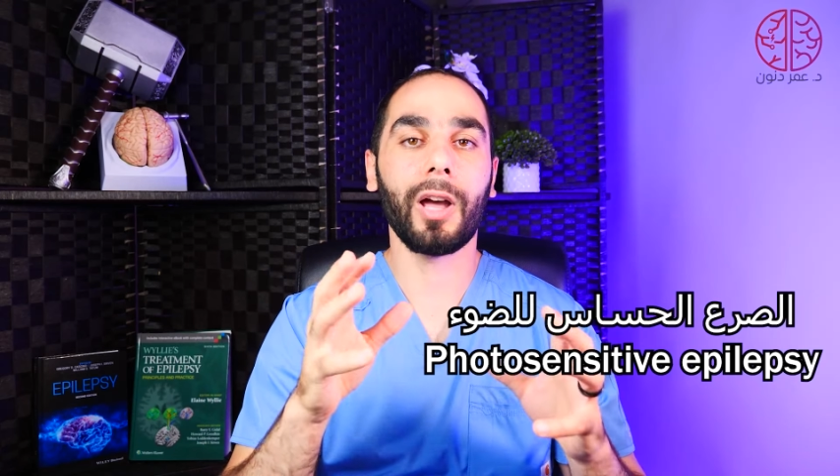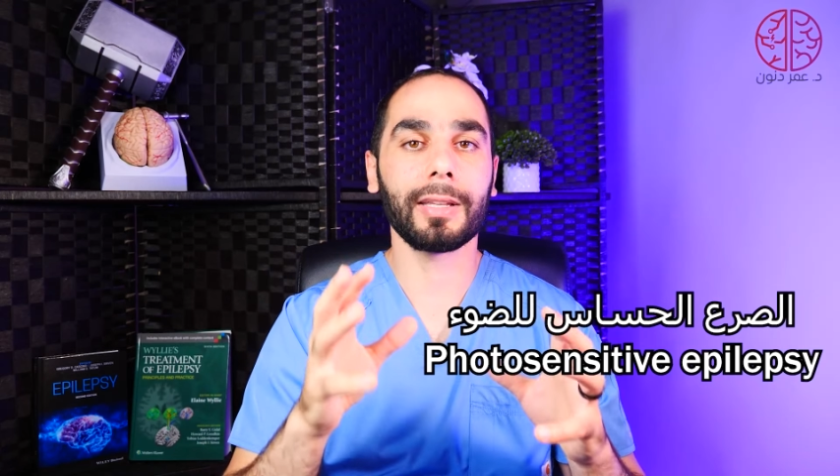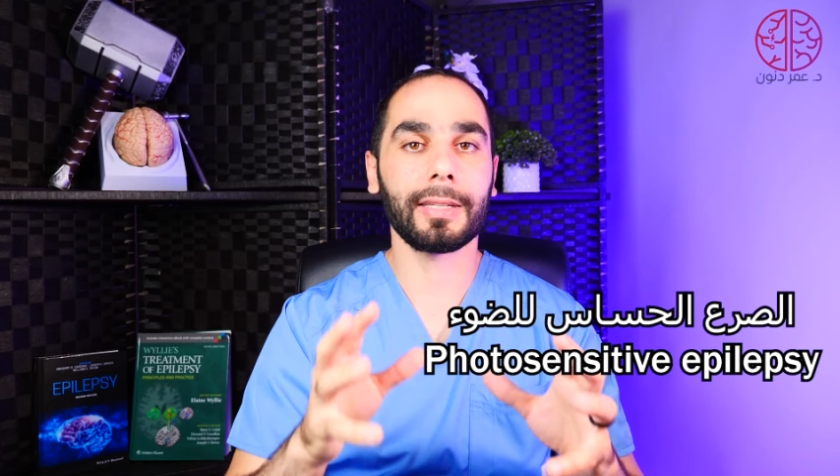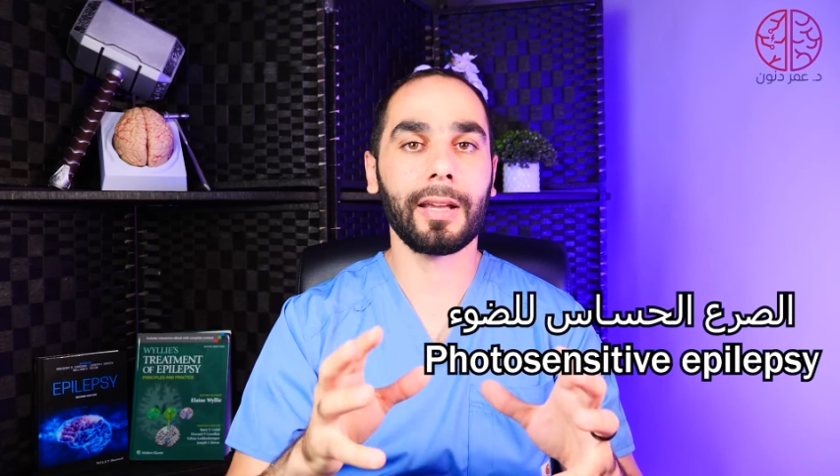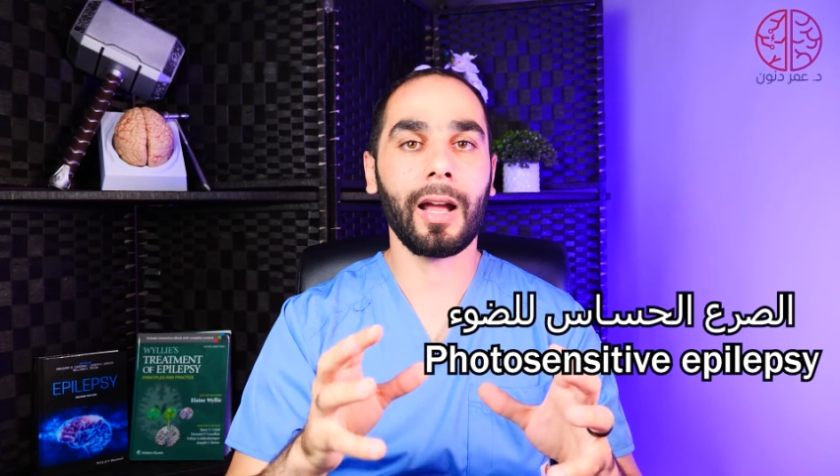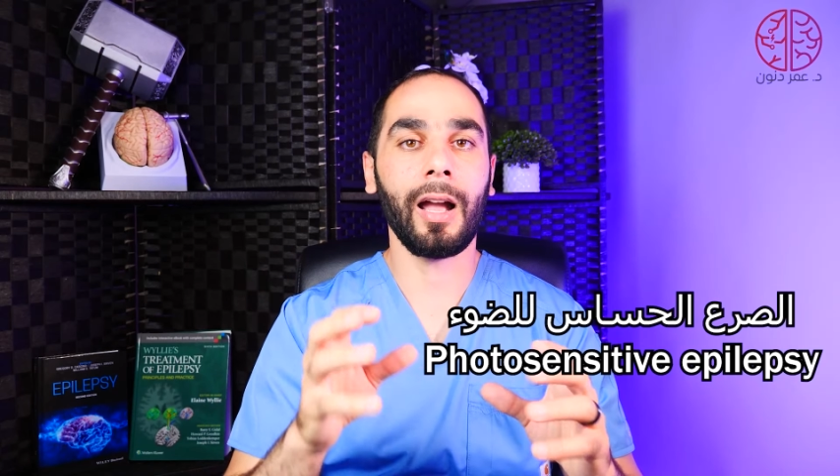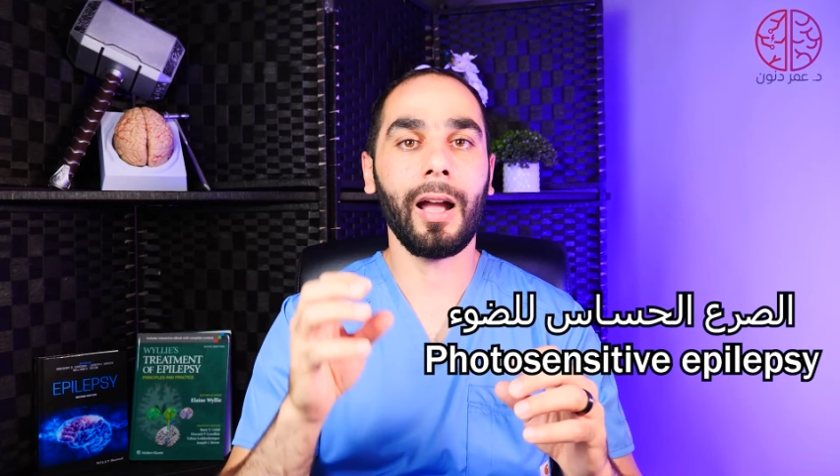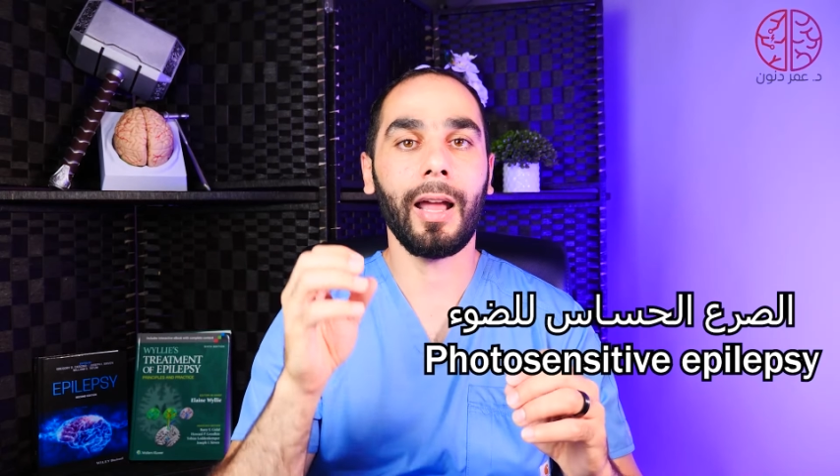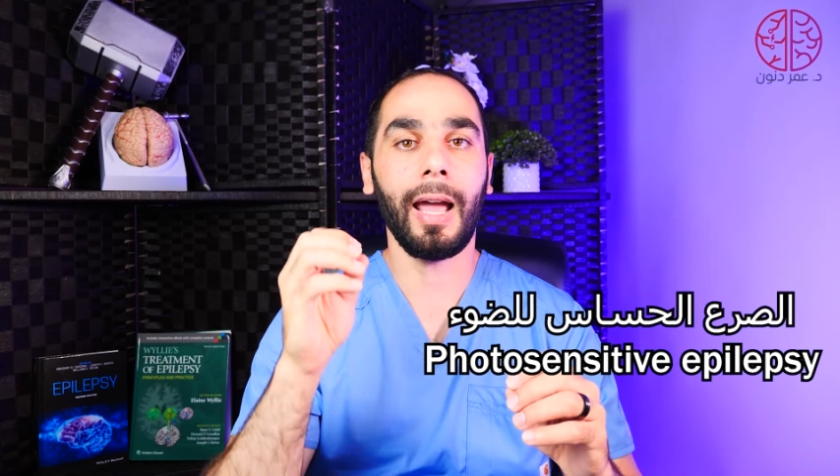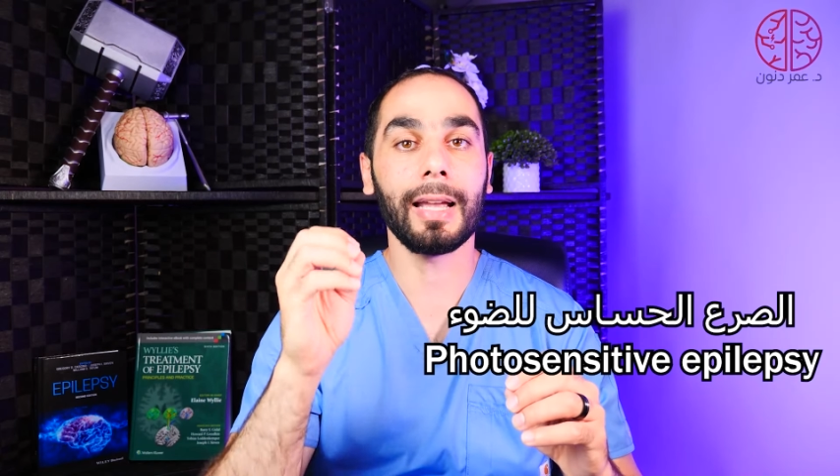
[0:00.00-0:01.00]

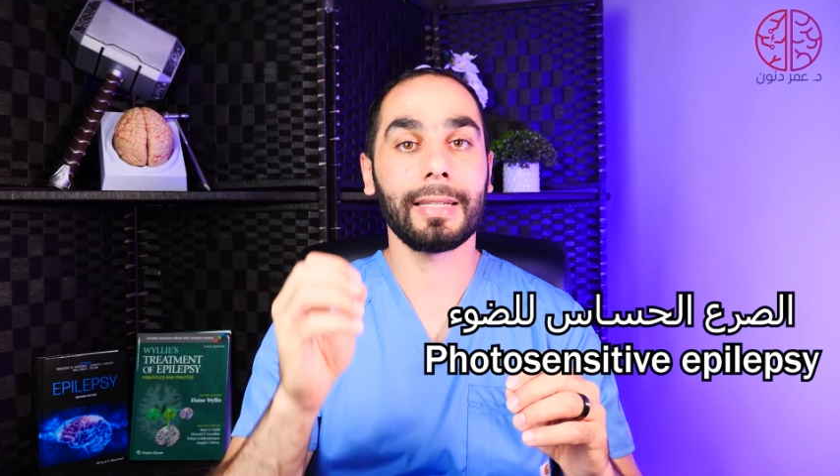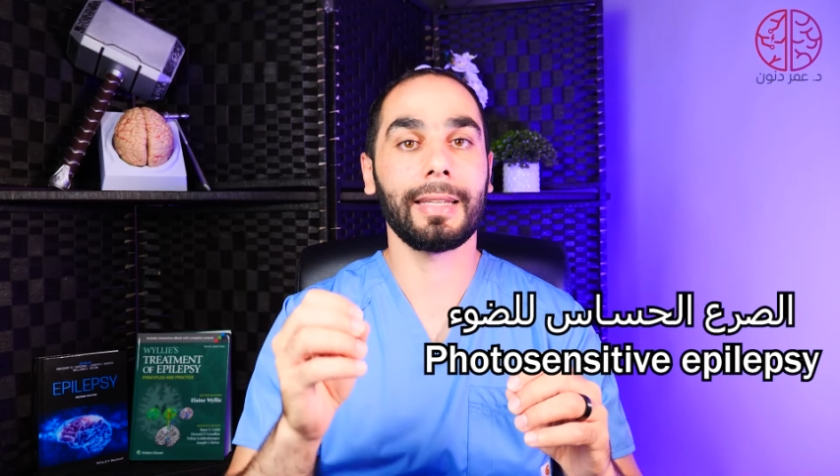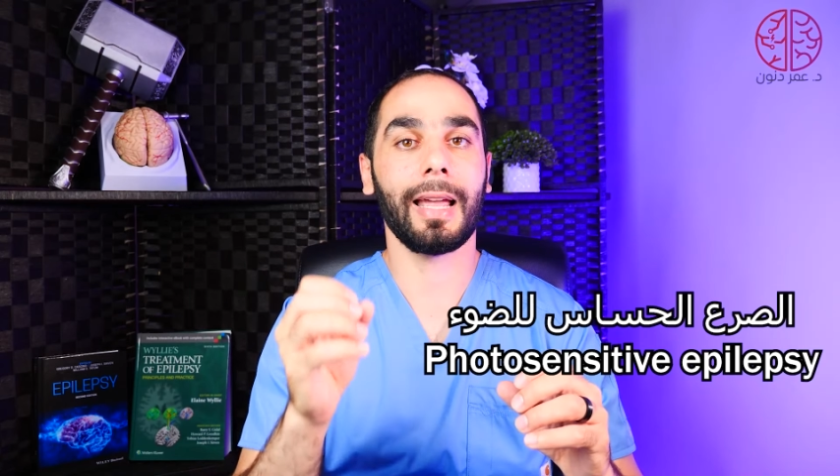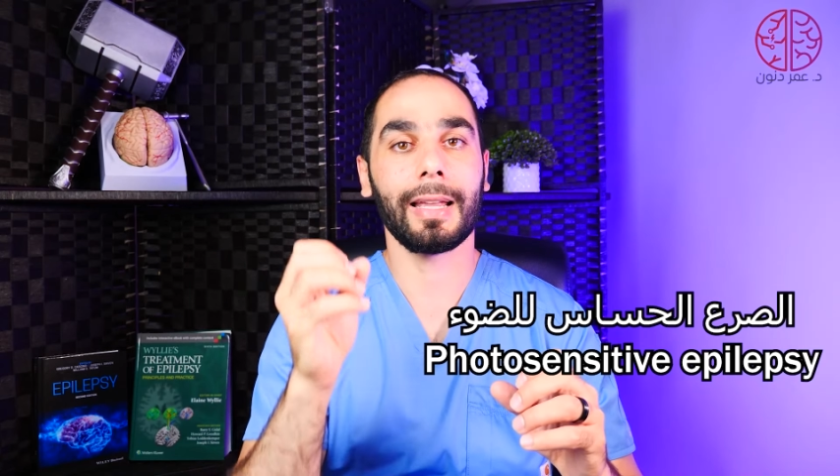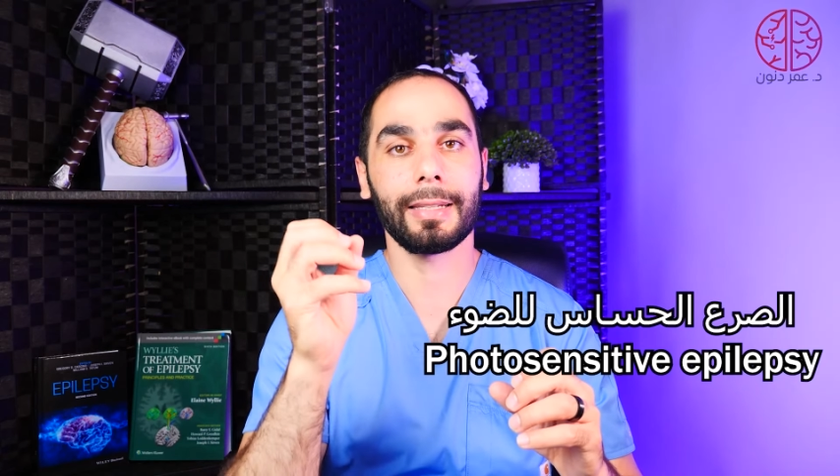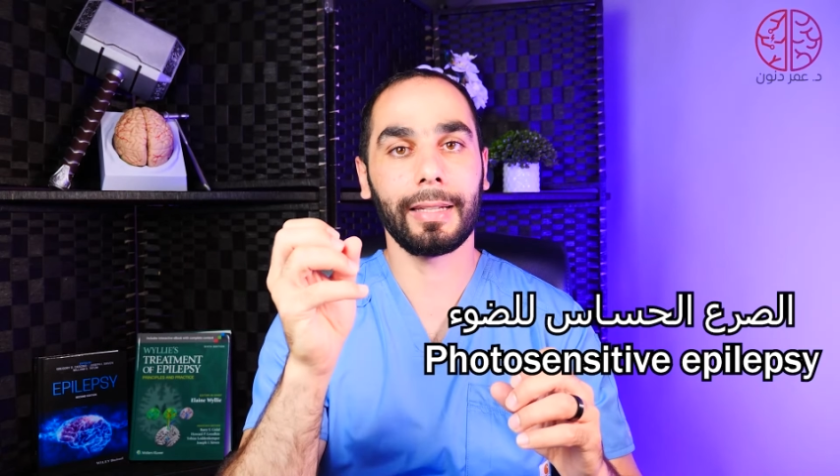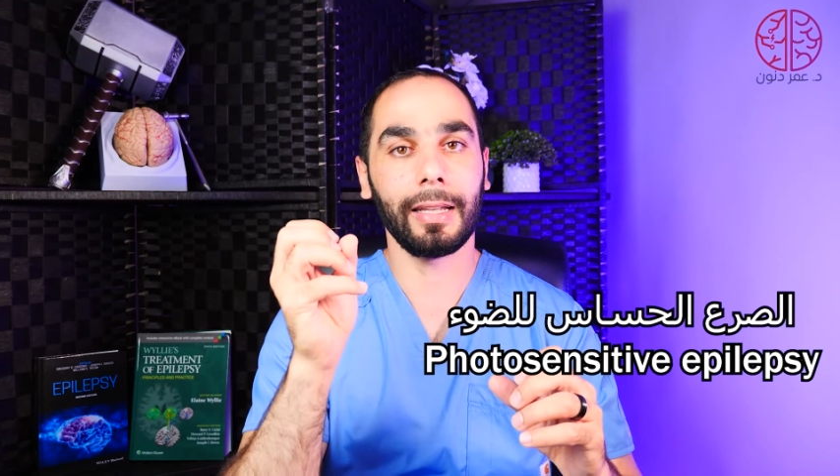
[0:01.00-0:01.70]
الصرع الحساس